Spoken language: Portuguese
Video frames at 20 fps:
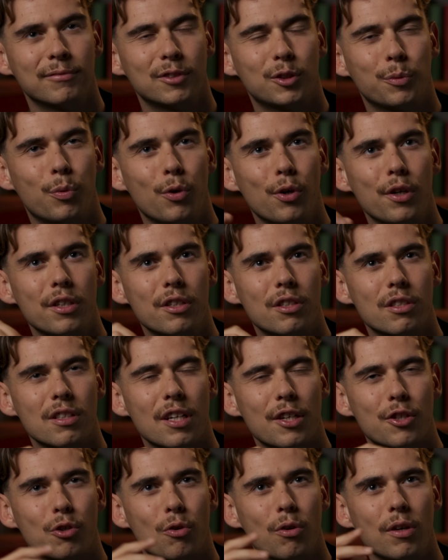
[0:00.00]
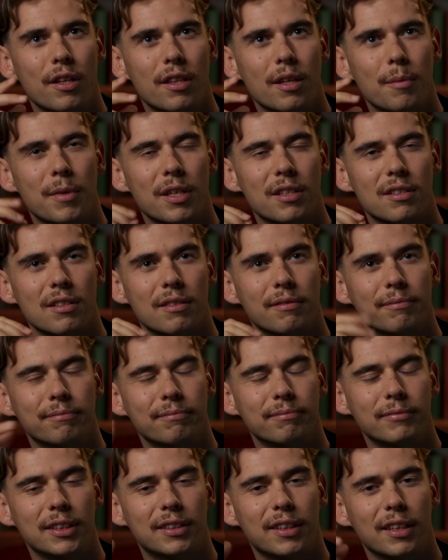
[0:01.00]
Depois, a escolha da mesa
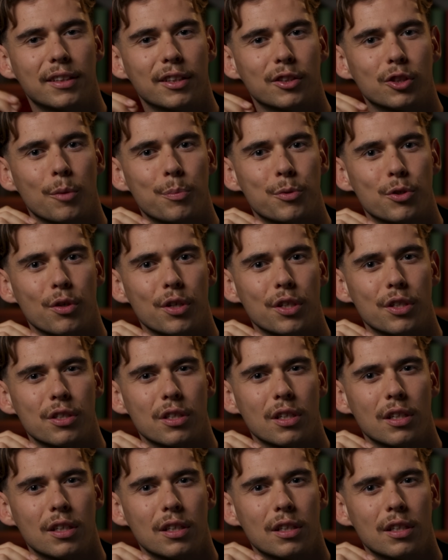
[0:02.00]
e tantas opções.